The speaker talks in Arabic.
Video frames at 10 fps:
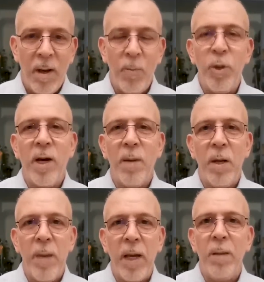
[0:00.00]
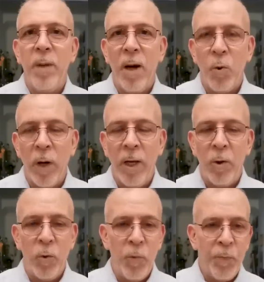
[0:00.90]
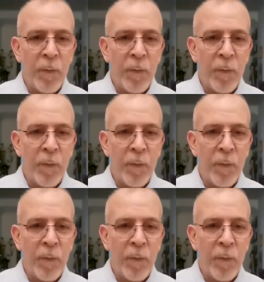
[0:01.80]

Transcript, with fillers: المنتخب المغربي أو غيره